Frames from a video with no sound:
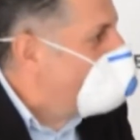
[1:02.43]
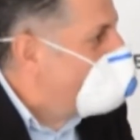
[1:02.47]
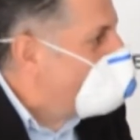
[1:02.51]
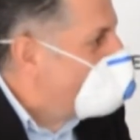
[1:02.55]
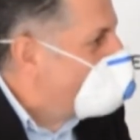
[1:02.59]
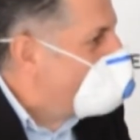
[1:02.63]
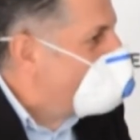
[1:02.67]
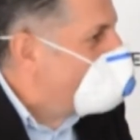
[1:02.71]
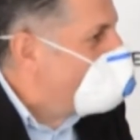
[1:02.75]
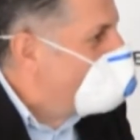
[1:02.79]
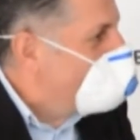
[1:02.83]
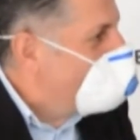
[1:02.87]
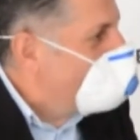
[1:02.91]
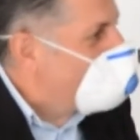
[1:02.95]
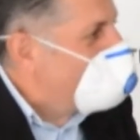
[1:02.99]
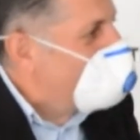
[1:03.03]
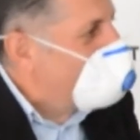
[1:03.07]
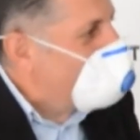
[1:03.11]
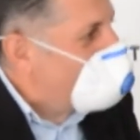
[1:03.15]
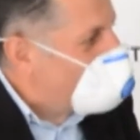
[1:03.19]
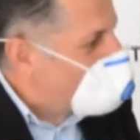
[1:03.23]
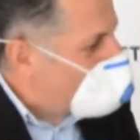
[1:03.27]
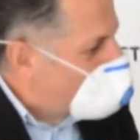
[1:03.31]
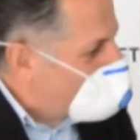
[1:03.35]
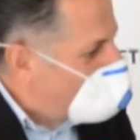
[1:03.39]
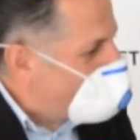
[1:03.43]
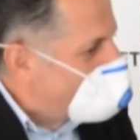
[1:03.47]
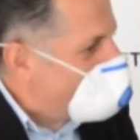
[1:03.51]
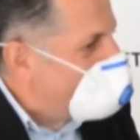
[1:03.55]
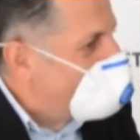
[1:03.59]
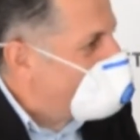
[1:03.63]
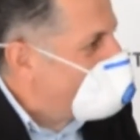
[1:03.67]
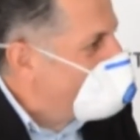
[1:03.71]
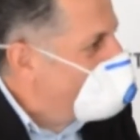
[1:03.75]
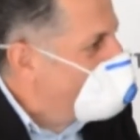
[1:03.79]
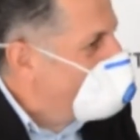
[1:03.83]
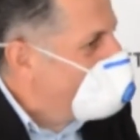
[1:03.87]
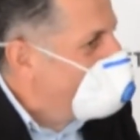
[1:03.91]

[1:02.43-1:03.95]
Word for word: Tarım ve Orman Müdürlüğümüz,